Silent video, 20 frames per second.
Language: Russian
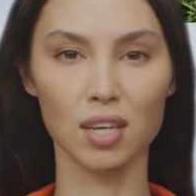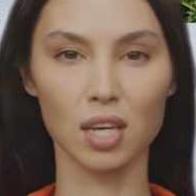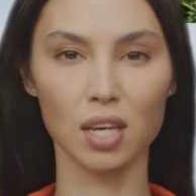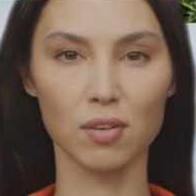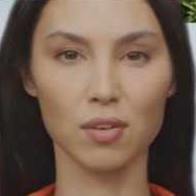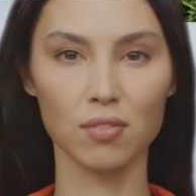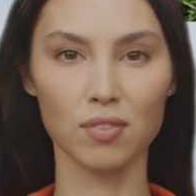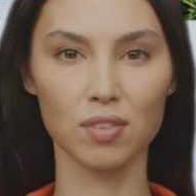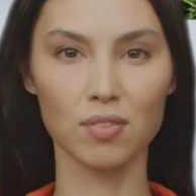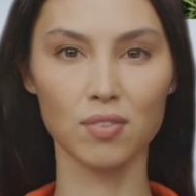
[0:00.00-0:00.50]
По
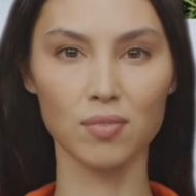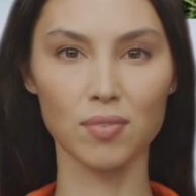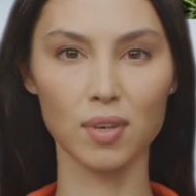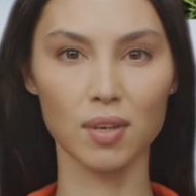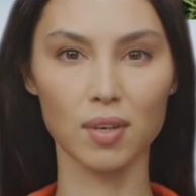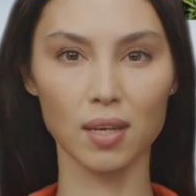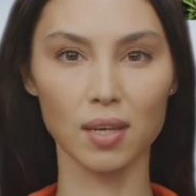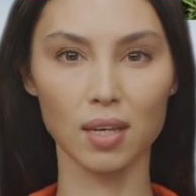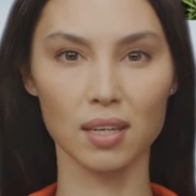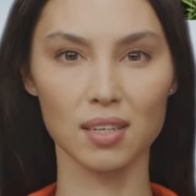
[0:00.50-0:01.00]

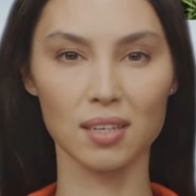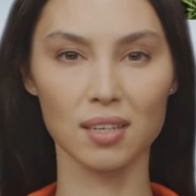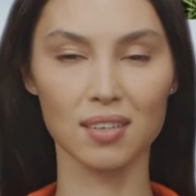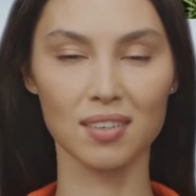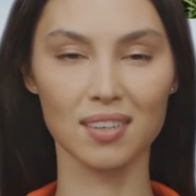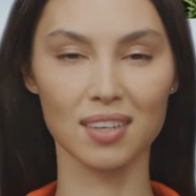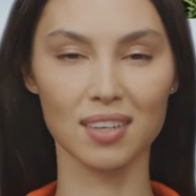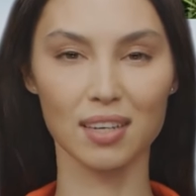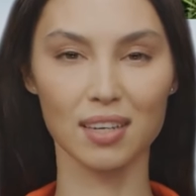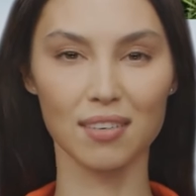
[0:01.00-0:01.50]
возможности
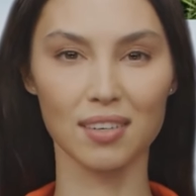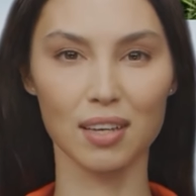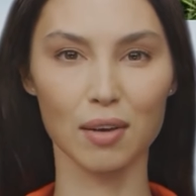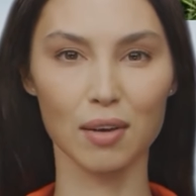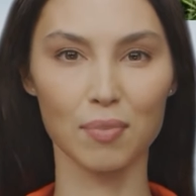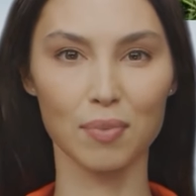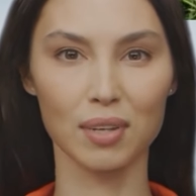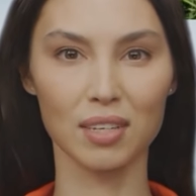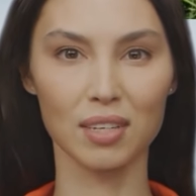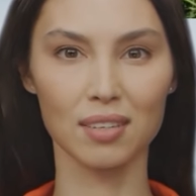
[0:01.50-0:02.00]
выберите верную
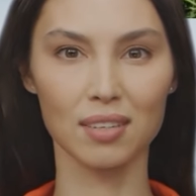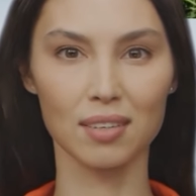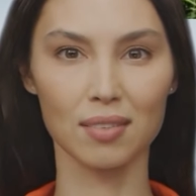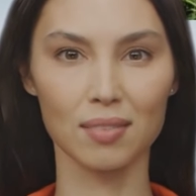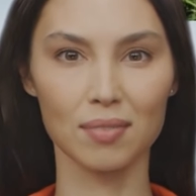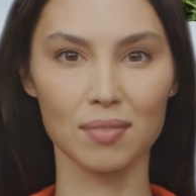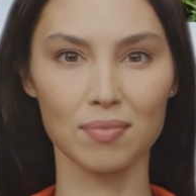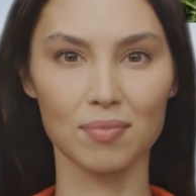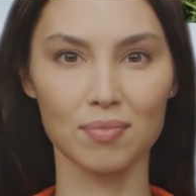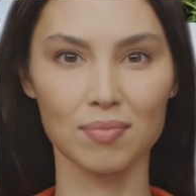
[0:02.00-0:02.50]
тактику
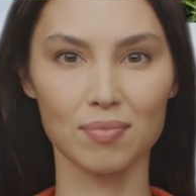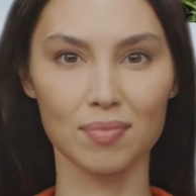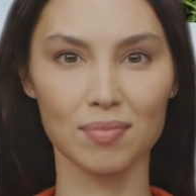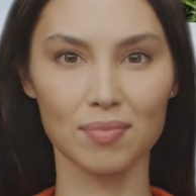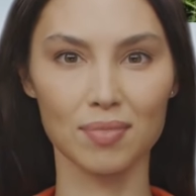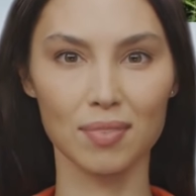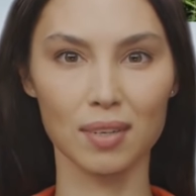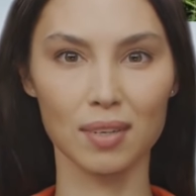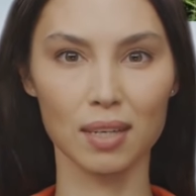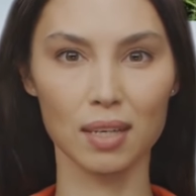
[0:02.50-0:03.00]
поведения,
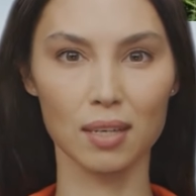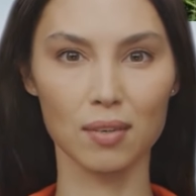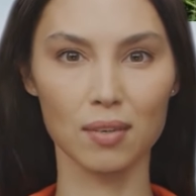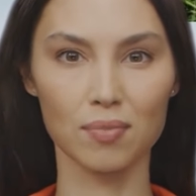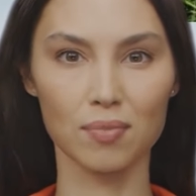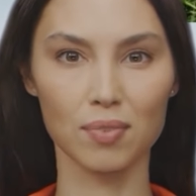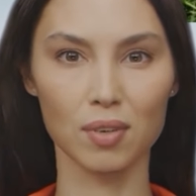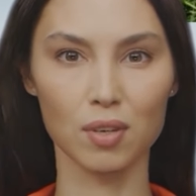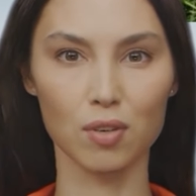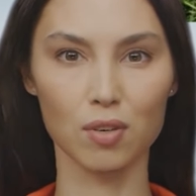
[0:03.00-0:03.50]
не
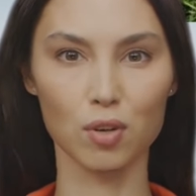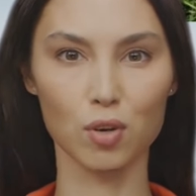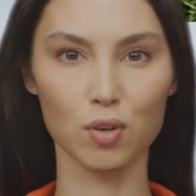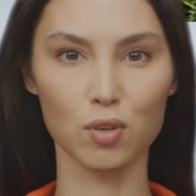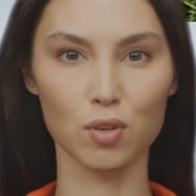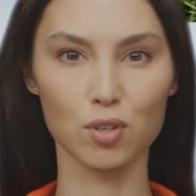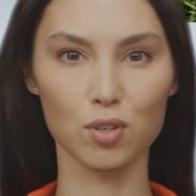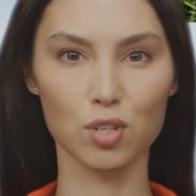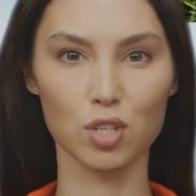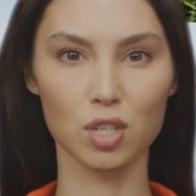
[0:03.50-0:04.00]
бегите, не
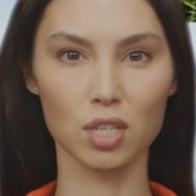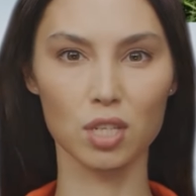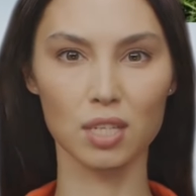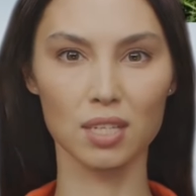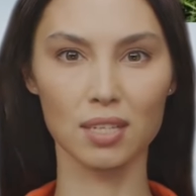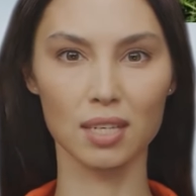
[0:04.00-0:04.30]
смотрите в глаза